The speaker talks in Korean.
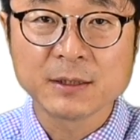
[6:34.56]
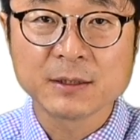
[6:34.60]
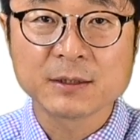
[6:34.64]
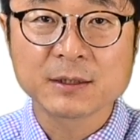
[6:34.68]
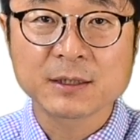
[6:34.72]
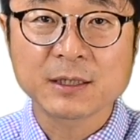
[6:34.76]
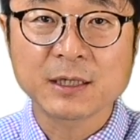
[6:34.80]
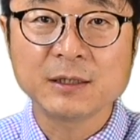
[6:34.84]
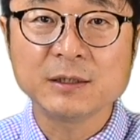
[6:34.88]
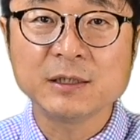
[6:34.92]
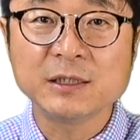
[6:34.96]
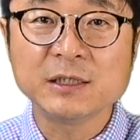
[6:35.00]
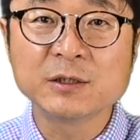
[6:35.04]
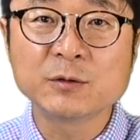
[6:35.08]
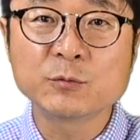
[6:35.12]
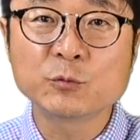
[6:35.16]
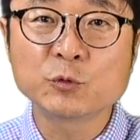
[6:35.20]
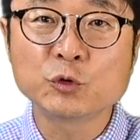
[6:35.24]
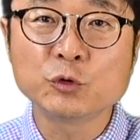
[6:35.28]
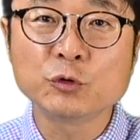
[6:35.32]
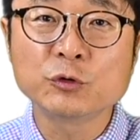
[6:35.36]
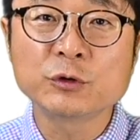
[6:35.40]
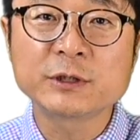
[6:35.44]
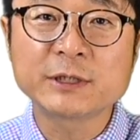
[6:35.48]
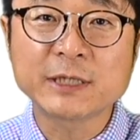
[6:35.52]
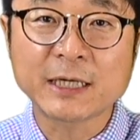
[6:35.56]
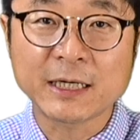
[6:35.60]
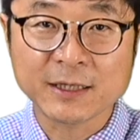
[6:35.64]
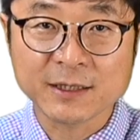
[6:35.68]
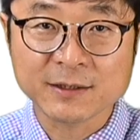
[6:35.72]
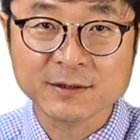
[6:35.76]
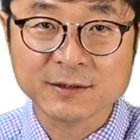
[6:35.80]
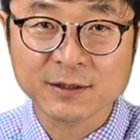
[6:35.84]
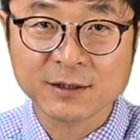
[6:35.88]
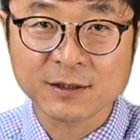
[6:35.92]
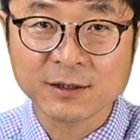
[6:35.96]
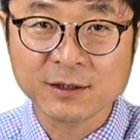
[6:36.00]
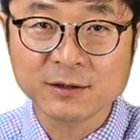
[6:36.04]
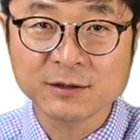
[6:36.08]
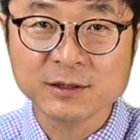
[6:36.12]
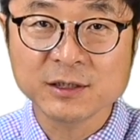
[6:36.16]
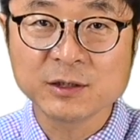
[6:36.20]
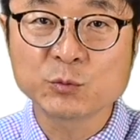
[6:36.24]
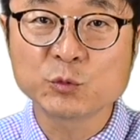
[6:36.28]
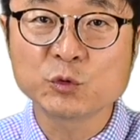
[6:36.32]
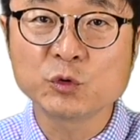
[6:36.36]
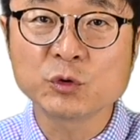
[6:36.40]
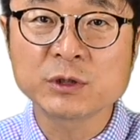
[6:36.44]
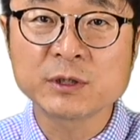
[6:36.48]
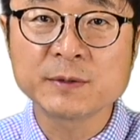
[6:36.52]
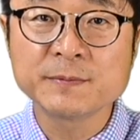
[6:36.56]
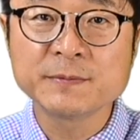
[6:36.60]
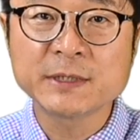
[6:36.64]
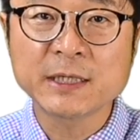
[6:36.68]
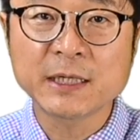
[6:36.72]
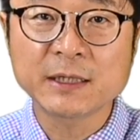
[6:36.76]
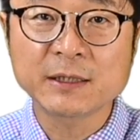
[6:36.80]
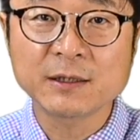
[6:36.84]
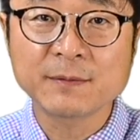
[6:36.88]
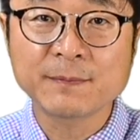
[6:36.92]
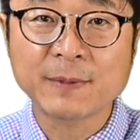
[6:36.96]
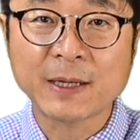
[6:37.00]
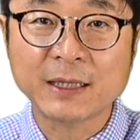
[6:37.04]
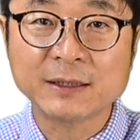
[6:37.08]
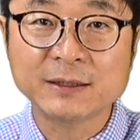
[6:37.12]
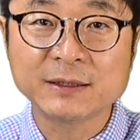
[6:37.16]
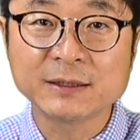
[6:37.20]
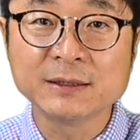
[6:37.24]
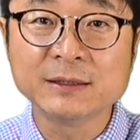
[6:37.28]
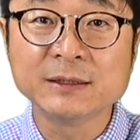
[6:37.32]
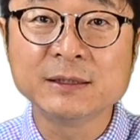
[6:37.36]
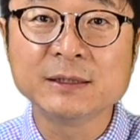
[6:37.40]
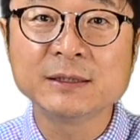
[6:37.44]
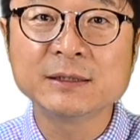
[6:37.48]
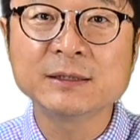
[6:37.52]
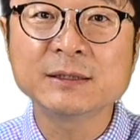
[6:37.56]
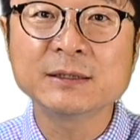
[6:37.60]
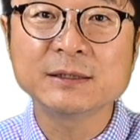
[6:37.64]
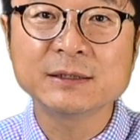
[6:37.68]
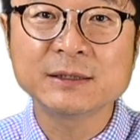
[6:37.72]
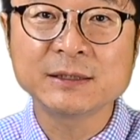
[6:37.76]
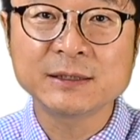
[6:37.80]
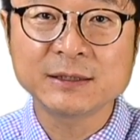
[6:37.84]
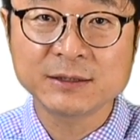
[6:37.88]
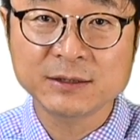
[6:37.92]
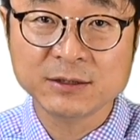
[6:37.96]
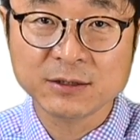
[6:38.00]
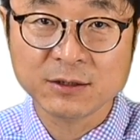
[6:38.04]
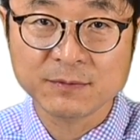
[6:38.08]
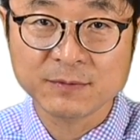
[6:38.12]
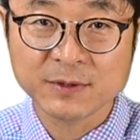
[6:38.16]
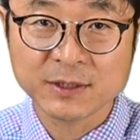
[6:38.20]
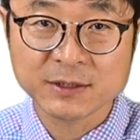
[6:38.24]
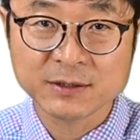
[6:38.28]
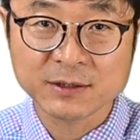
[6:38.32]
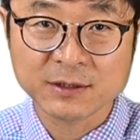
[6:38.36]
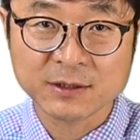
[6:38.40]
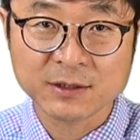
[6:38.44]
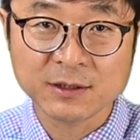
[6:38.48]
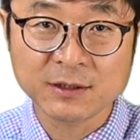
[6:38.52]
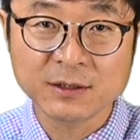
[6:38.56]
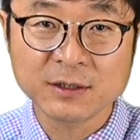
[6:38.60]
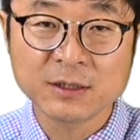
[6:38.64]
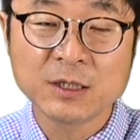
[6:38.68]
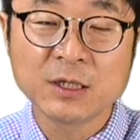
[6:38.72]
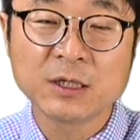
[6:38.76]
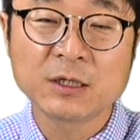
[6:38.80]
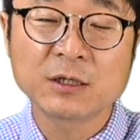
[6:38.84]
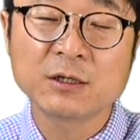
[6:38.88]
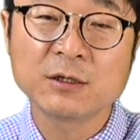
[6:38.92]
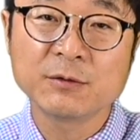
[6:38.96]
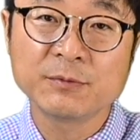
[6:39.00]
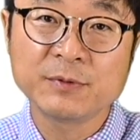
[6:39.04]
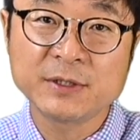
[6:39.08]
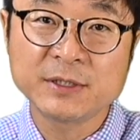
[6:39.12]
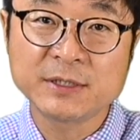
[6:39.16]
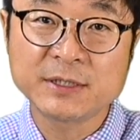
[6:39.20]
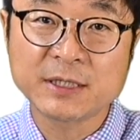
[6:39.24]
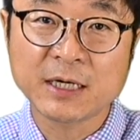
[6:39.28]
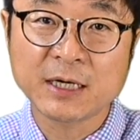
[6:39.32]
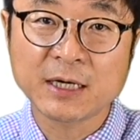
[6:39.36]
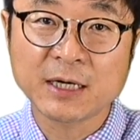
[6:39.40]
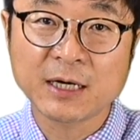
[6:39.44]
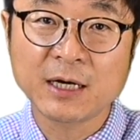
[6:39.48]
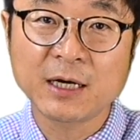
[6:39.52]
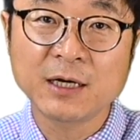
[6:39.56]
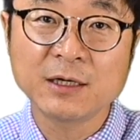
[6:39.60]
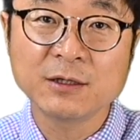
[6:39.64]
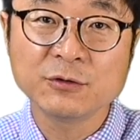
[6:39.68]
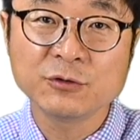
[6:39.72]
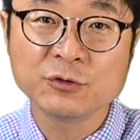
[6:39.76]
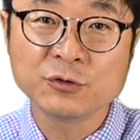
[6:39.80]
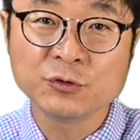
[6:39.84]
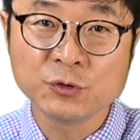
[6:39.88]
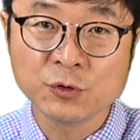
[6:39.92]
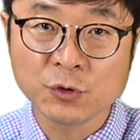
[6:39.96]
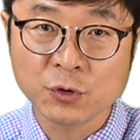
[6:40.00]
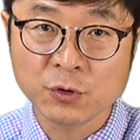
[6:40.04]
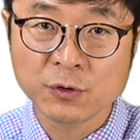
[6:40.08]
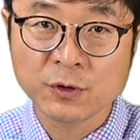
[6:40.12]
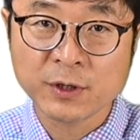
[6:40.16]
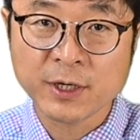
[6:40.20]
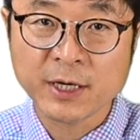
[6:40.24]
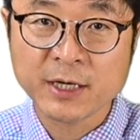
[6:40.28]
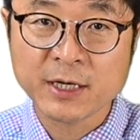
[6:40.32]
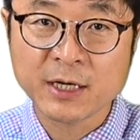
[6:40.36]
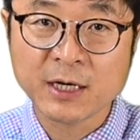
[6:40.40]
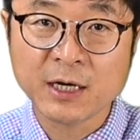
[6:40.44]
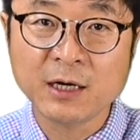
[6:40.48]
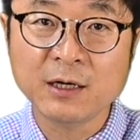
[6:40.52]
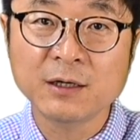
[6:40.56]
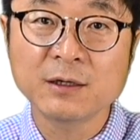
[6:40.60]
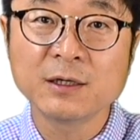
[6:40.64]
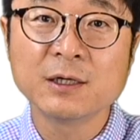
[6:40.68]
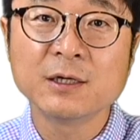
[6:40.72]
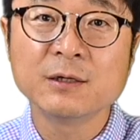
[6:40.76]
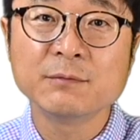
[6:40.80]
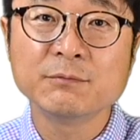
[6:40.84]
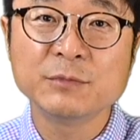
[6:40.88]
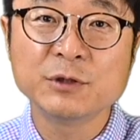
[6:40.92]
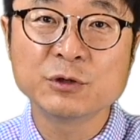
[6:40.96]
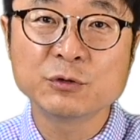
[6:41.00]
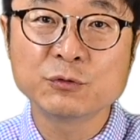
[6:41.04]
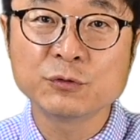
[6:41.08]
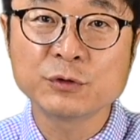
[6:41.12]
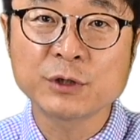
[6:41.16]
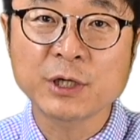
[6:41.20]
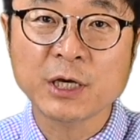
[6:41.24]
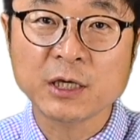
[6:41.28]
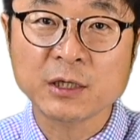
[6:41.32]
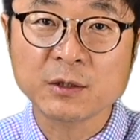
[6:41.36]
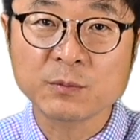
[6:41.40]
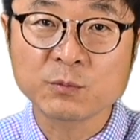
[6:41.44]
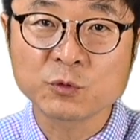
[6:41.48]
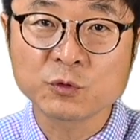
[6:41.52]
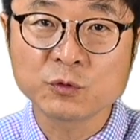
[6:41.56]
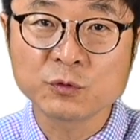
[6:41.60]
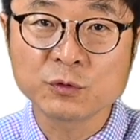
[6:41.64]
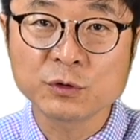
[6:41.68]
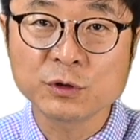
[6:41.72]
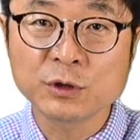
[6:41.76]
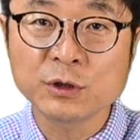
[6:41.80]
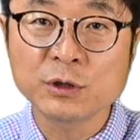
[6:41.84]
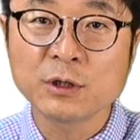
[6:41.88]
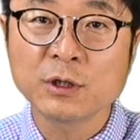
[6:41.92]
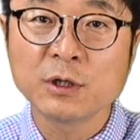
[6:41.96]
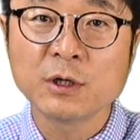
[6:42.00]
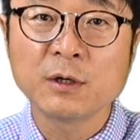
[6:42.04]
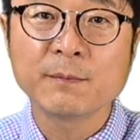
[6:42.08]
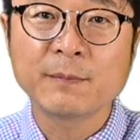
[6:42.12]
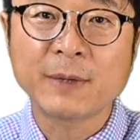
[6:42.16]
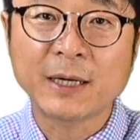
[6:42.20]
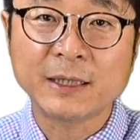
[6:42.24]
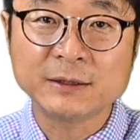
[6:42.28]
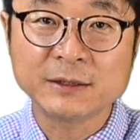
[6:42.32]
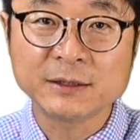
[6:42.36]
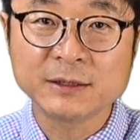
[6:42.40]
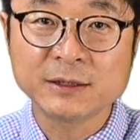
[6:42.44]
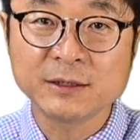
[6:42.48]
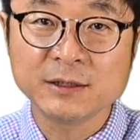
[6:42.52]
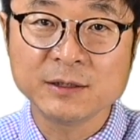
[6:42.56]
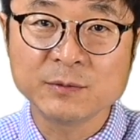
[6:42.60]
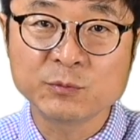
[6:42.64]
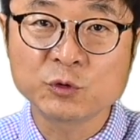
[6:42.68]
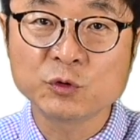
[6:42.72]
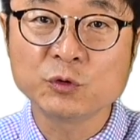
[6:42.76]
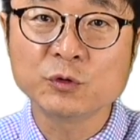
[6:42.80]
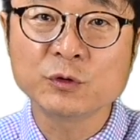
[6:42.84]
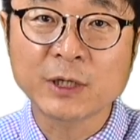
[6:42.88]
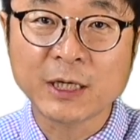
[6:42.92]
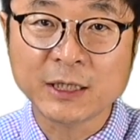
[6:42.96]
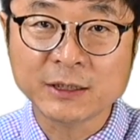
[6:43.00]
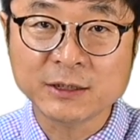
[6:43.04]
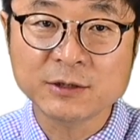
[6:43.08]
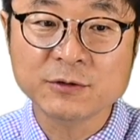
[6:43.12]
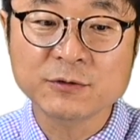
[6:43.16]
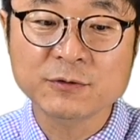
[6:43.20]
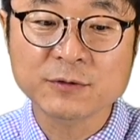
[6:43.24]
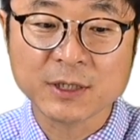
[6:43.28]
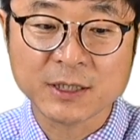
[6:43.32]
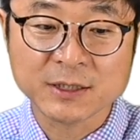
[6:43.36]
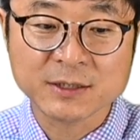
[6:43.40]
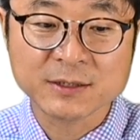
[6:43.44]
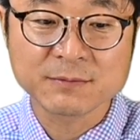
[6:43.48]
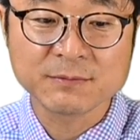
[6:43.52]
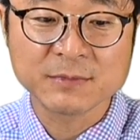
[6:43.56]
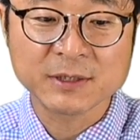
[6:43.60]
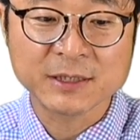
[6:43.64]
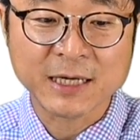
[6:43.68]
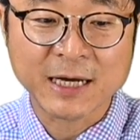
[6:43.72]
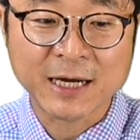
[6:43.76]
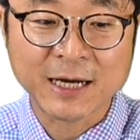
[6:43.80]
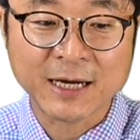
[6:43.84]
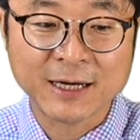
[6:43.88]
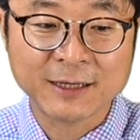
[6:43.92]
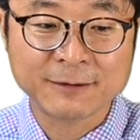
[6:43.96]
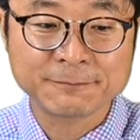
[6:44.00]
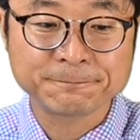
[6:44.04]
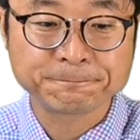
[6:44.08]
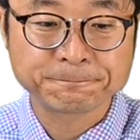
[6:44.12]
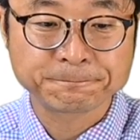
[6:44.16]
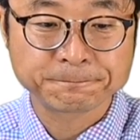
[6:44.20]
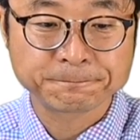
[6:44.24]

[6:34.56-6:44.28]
그러니까 입국장에서 입국 심사를 받는 시점에서 그 비자가 유효해야 미국에 입국을 받으실 입국을 하실 수가 있습니다.